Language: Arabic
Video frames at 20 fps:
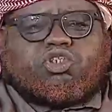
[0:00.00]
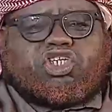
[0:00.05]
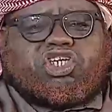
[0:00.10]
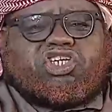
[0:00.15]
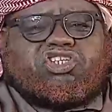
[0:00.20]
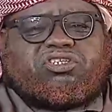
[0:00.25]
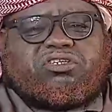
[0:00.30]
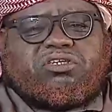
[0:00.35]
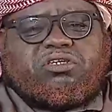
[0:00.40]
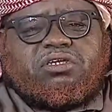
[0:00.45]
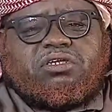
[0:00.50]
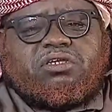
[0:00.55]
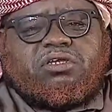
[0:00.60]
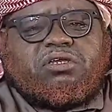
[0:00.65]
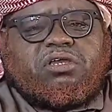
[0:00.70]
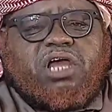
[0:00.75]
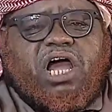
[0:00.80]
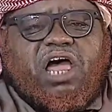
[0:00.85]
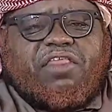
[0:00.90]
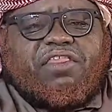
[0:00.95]
ابو سعيد
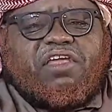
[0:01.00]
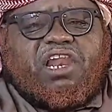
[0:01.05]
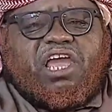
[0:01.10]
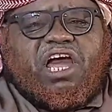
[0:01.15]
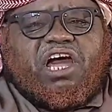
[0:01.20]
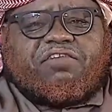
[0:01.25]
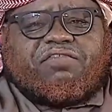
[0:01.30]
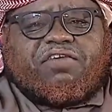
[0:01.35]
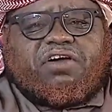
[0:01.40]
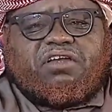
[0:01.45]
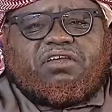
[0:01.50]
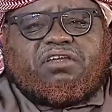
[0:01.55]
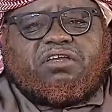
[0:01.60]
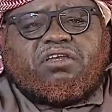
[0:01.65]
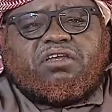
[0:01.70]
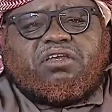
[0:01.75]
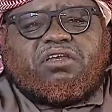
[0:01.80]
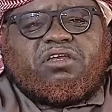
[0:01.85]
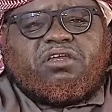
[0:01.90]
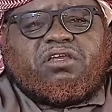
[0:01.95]
هذا اللي اعرفه
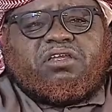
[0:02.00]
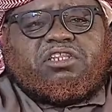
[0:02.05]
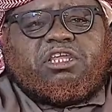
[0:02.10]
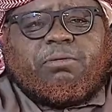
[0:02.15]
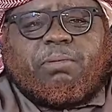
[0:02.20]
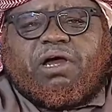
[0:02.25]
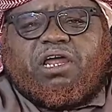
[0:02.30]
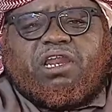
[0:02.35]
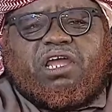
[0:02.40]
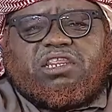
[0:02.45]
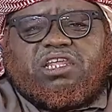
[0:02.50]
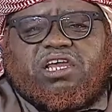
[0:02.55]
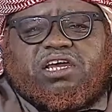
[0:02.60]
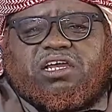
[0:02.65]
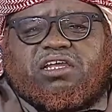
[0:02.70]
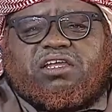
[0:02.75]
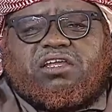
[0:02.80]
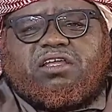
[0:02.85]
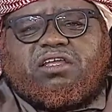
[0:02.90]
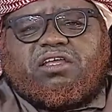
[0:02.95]
اي تبغاني
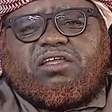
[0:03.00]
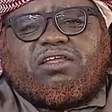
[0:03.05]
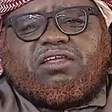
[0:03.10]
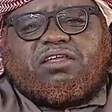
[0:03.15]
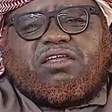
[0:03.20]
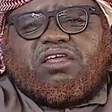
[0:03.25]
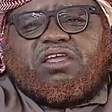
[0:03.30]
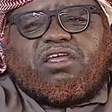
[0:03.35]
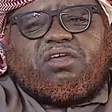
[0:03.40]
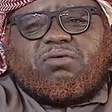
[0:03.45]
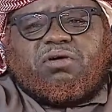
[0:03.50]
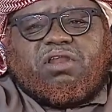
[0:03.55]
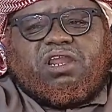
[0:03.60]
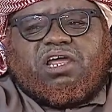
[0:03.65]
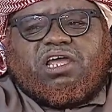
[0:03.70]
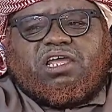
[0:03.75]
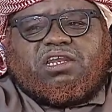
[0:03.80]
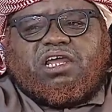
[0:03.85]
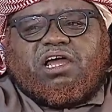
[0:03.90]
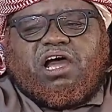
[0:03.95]
اعطيك يعوضه خير اي
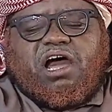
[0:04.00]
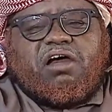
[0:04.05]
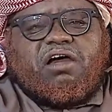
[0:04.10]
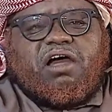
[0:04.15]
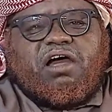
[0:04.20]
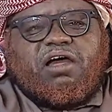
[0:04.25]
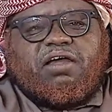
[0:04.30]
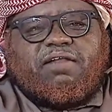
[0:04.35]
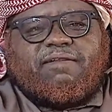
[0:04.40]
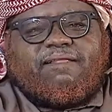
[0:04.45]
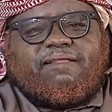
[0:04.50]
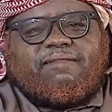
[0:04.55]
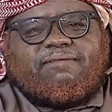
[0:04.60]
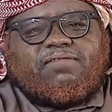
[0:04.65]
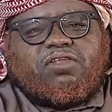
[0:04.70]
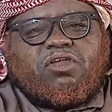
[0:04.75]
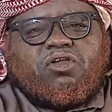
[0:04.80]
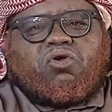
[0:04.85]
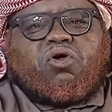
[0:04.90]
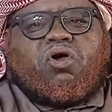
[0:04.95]
والله انه آه.
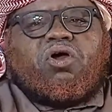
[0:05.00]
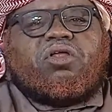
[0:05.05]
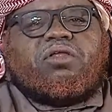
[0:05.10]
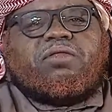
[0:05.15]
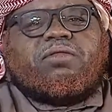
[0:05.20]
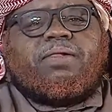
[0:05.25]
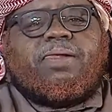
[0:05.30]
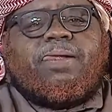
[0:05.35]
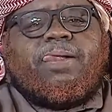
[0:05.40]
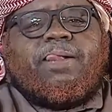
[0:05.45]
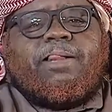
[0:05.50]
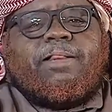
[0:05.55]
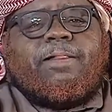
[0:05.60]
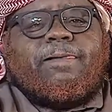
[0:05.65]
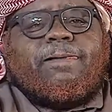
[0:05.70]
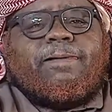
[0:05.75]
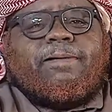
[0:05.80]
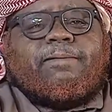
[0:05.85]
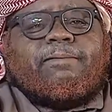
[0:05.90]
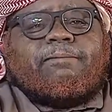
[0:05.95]
كو...
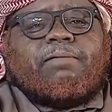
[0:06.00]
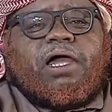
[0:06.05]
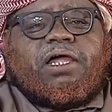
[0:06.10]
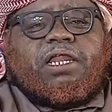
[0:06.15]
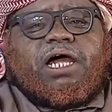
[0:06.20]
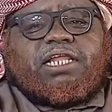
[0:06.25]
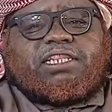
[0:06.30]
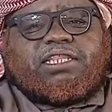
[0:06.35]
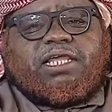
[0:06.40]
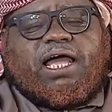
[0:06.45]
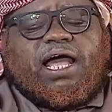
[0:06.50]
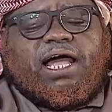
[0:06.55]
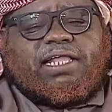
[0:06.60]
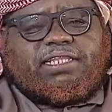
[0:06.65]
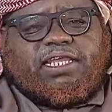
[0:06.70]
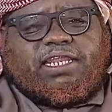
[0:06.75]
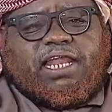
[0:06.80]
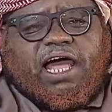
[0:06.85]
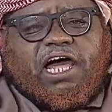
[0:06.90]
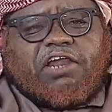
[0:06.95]

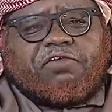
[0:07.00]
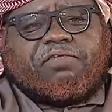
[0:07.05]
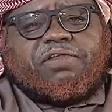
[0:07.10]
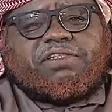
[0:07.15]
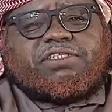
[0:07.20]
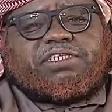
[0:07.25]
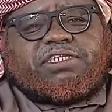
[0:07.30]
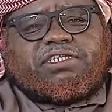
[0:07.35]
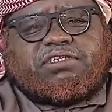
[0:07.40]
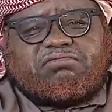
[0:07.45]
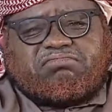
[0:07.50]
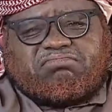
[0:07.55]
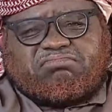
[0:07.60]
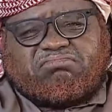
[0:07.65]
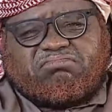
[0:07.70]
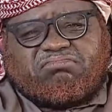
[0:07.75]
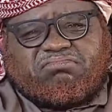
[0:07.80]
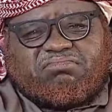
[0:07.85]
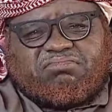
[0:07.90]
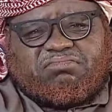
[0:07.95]
اعطينا طيب. حرف انت
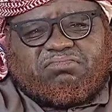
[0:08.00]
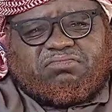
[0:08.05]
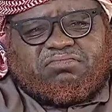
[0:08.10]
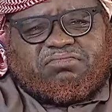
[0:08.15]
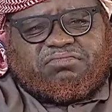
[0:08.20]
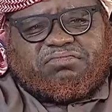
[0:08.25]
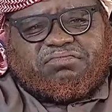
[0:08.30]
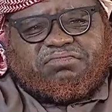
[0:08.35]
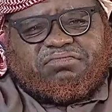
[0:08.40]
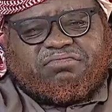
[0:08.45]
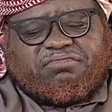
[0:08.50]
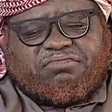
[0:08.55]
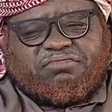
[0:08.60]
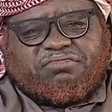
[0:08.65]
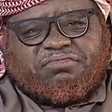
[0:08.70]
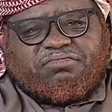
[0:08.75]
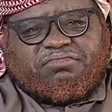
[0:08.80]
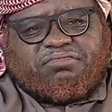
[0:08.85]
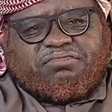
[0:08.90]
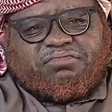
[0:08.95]
حرف حرف
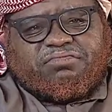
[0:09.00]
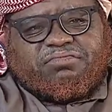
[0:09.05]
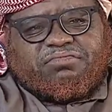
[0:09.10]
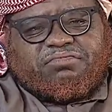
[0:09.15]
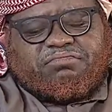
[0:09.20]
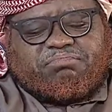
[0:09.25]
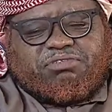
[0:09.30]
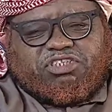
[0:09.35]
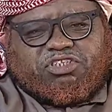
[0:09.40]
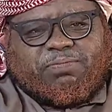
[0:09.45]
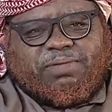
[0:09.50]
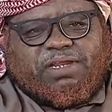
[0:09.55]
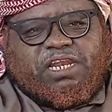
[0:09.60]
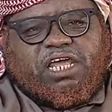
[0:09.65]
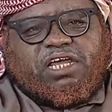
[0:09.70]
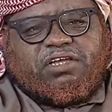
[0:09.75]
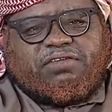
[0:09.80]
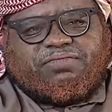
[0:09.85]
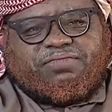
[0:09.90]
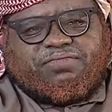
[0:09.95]
النون بسم
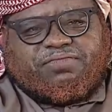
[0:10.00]
الله